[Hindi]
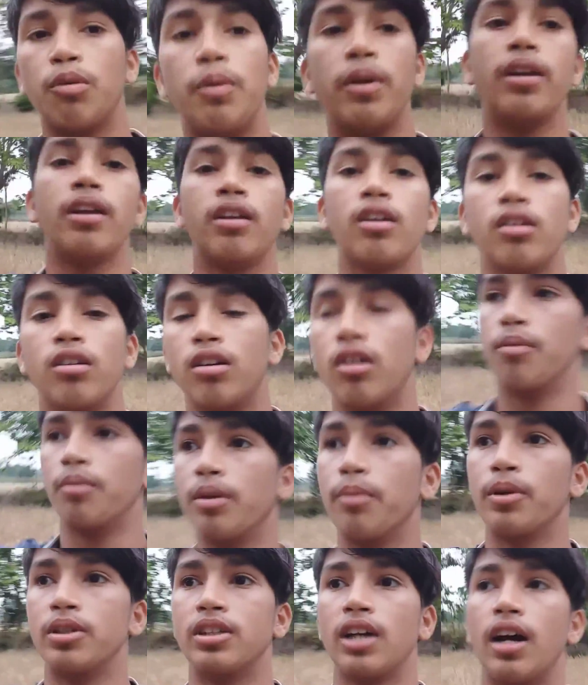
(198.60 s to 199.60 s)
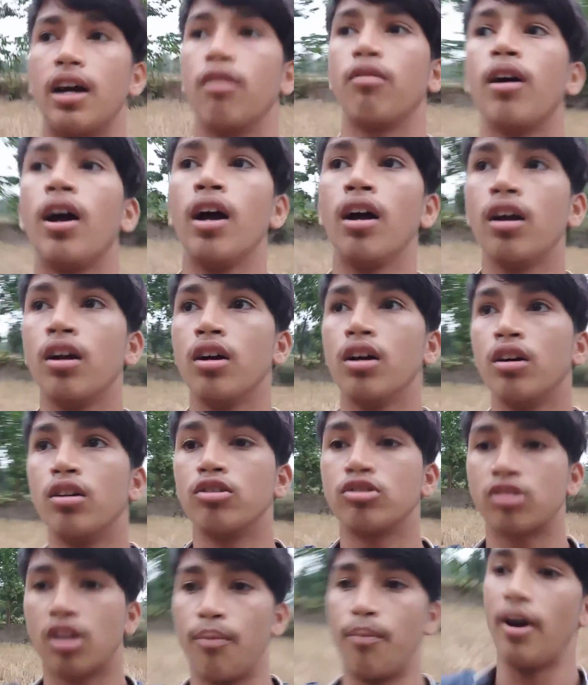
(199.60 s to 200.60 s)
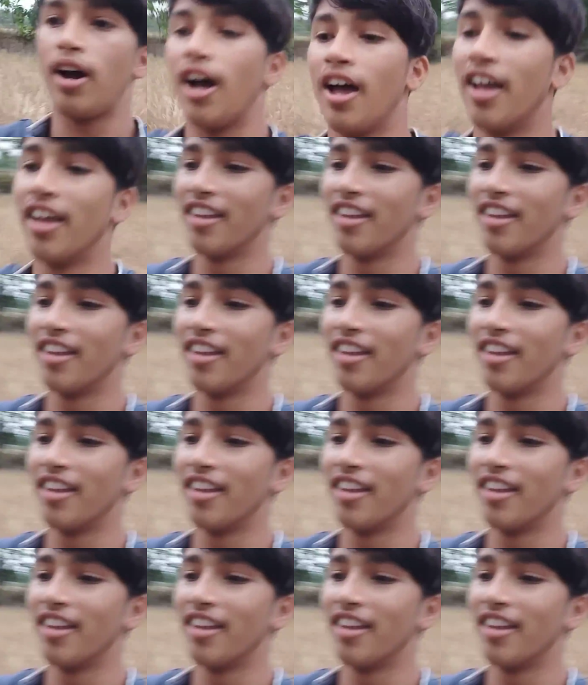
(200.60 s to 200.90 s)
हूँ अभी अभी मैं जाऊँगा उसके बाद